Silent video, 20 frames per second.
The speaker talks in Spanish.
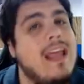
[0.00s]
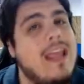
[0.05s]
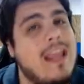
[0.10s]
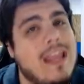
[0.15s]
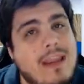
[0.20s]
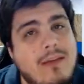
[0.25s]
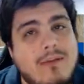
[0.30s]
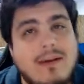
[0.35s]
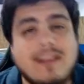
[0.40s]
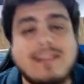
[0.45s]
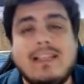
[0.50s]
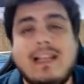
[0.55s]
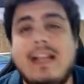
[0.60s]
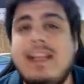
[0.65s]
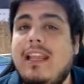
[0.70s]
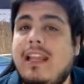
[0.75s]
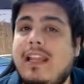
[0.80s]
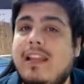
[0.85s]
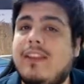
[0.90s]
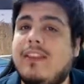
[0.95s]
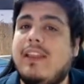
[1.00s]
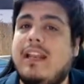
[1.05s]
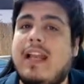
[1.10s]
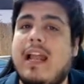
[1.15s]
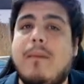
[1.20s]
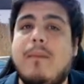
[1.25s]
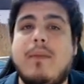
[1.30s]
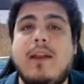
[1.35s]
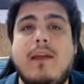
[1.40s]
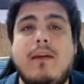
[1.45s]
iba a salir de
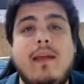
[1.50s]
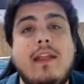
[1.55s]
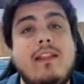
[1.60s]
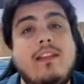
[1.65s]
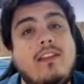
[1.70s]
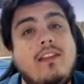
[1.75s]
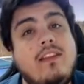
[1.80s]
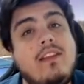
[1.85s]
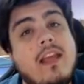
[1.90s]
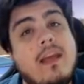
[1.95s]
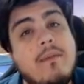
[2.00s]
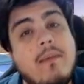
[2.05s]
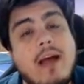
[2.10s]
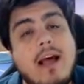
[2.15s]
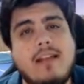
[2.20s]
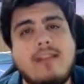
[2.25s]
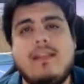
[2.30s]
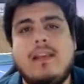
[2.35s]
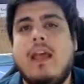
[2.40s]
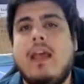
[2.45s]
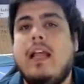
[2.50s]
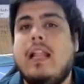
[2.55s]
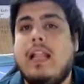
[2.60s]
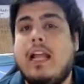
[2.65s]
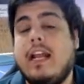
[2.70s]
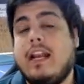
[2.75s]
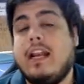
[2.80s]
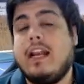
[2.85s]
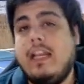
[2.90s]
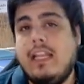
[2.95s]
la preventa y demás.
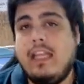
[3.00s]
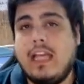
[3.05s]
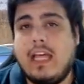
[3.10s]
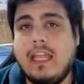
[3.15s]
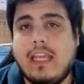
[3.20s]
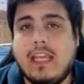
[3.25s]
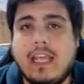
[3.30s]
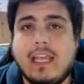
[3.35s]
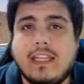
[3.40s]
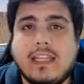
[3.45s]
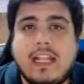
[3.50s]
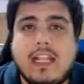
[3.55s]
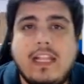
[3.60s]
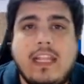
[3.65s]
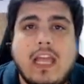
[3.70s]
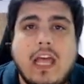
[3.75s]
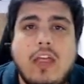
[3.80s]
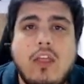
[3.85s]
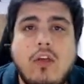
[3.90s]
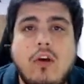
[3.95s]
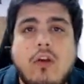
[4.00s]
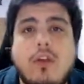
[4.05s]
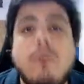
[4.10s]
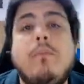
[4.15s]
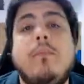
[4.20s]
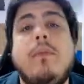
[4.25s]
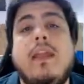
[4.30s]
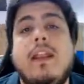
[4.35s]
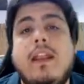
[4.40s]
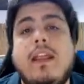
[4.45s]
La realidad es que hasta el día de hoy
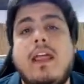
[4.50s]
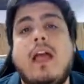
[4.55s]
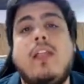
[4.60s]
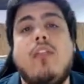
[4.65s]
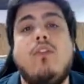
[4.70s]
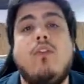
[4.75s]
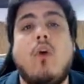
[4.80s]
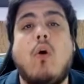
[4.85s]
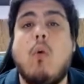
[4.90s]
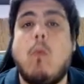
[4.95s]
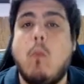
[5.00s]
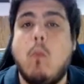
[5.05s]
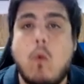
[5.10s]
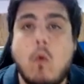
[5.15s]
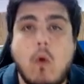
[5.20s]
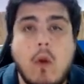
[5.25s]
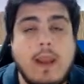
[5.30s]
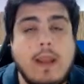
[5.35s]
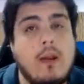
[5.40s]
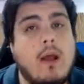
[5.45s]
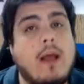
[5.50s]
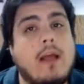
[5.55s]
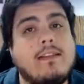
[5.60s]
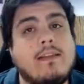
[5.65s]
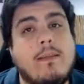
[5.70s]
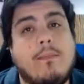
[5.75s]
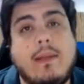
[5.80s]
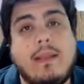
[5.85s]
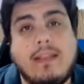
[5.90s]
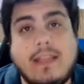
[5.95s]
viene dando
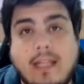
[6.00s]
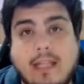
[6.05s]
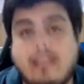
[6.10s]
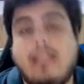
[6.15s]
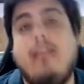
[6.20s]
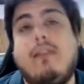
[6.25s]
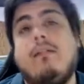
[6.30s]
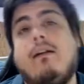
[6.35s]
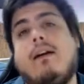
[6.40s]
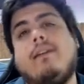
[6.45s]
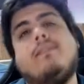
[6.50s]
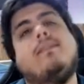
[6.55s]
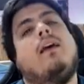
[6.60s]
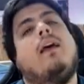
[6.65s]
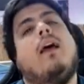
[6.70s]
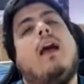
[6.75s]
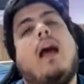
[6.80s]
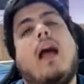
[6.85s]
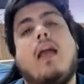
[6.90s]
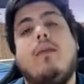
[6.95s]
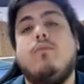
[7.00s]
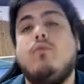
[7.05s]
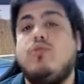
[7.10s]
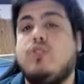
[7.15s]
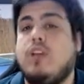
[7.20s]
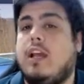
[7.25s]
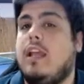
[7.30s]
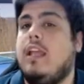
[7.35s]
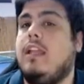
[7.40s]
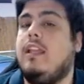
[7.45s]
buenas expectativas. Hay
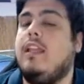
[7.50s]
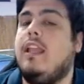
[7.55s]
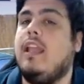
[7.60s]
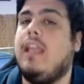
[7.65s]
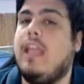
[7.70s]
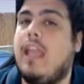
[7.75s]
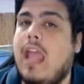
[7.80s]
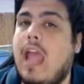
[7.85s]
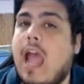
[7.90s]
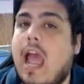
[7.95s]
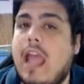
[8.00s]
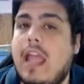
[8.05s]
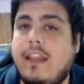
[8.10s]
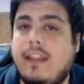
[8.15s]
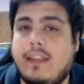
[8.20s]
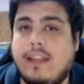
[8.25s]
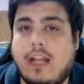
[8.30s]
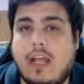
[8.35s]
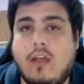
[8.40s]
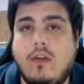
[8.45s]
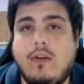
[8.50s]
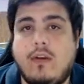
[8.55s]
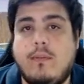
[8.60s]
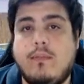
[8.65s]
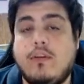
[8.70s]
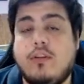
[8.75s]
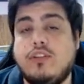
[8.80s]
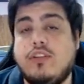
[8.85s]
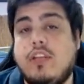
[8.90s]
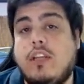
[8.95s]
mucha gente que ha entrado en el
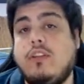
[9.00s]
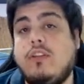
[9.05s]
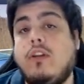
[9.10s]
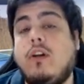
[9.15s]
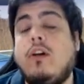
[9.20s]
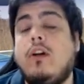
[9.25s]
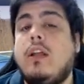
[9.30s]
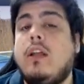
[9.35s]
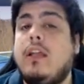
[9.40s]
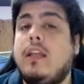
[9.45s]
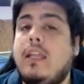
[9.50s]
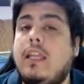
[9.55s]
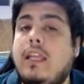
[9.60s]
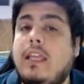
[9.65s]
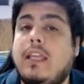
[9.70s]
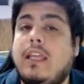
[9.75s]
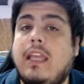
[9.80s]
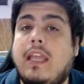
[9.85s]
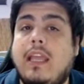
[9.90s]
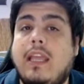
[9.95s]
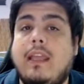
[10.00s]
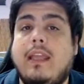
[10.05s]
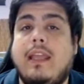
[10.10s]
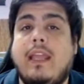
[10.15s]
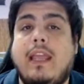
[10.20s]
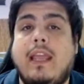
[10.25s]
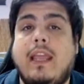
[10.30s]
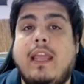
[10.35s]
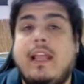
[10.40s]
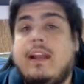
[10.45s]
proyecto y que
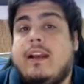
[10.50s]
eh, en